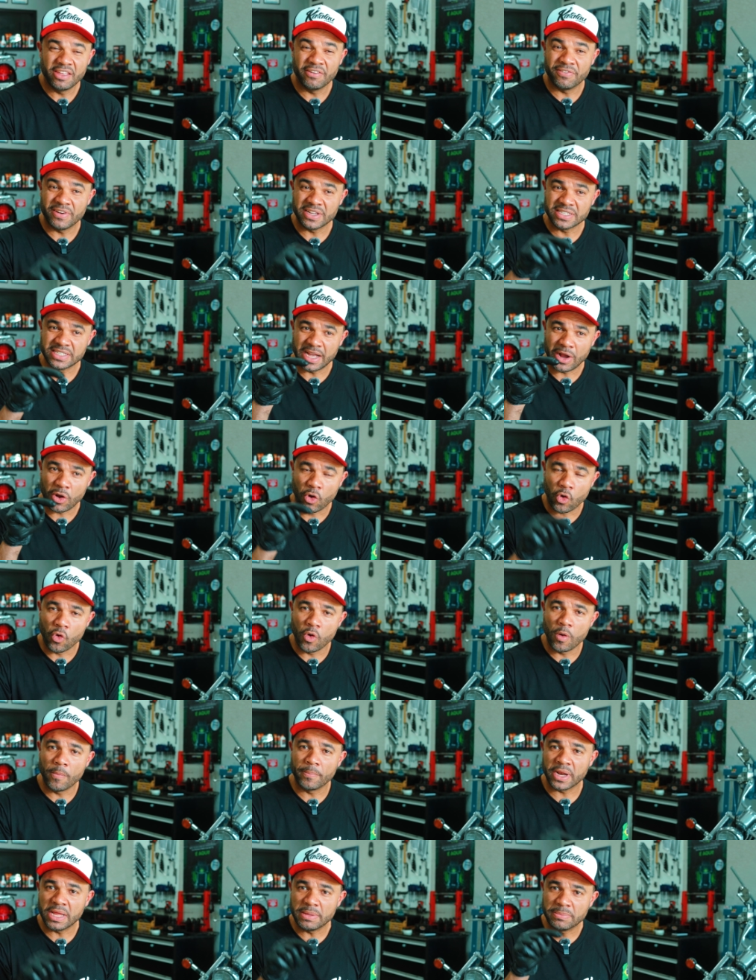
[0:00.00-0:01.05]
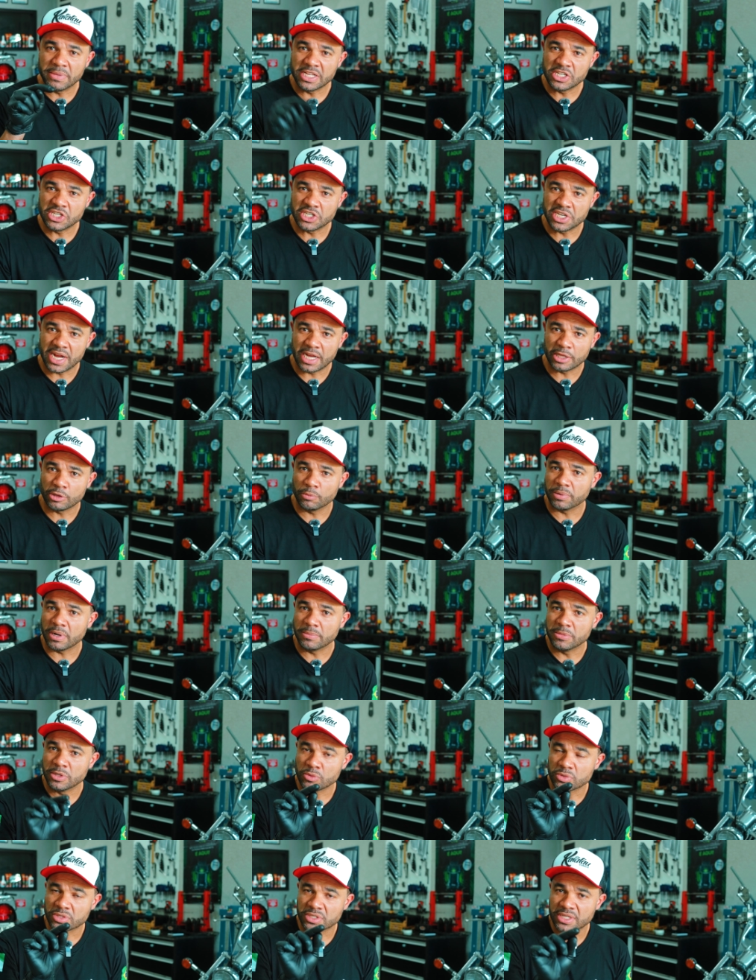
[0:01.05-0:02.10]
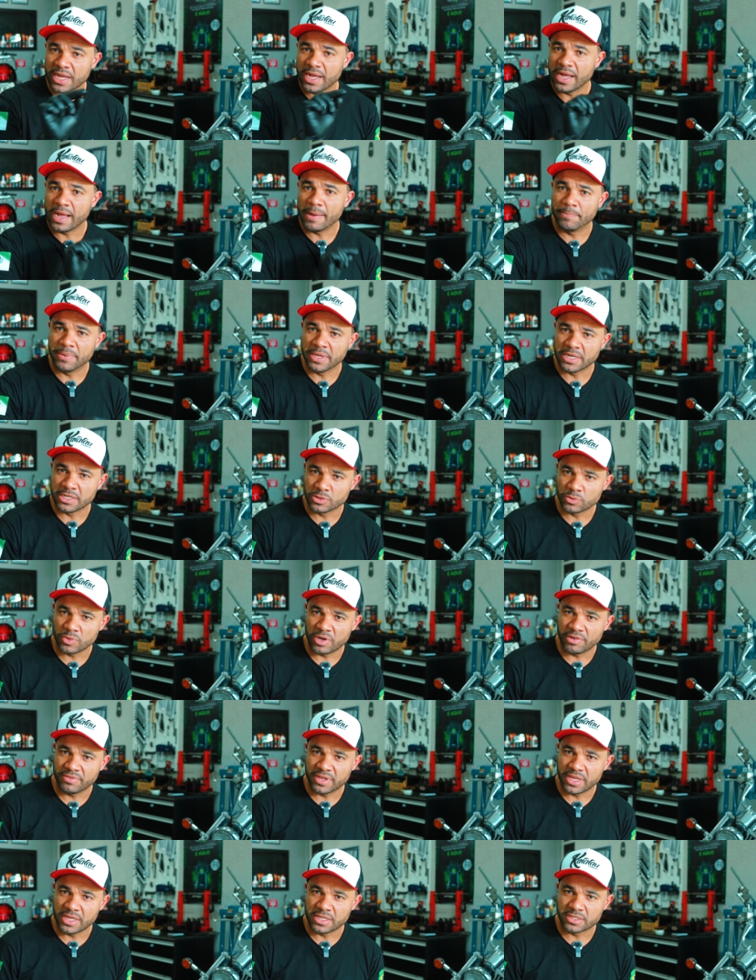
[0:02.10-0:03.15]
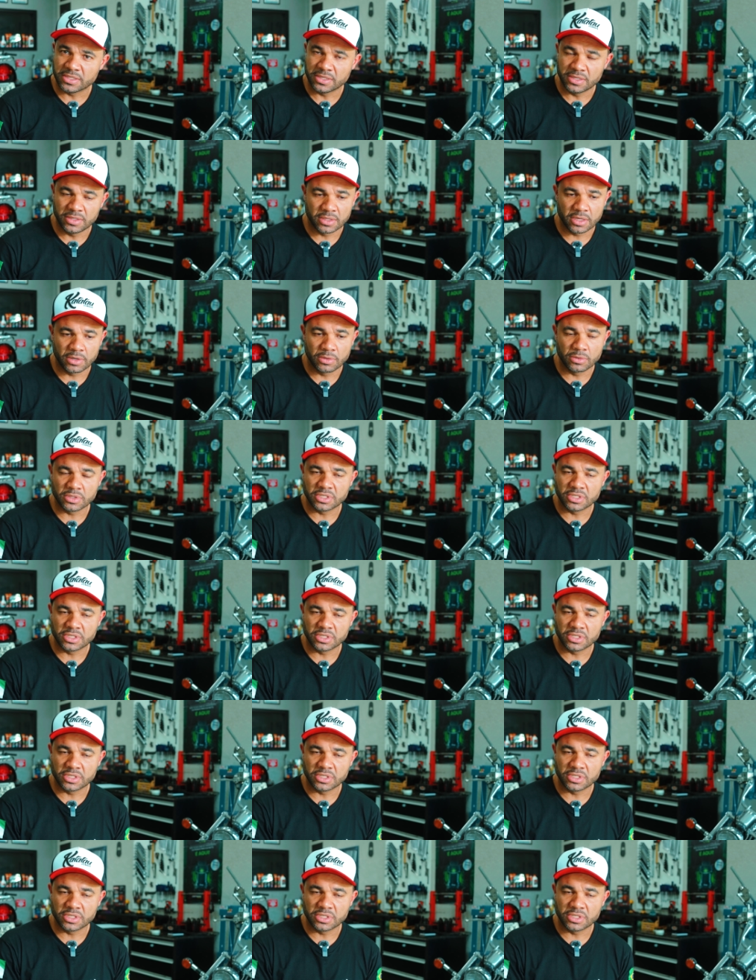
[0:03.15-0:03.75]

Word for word: e fazer a compra imediato para me usar apenas uma vez. Então,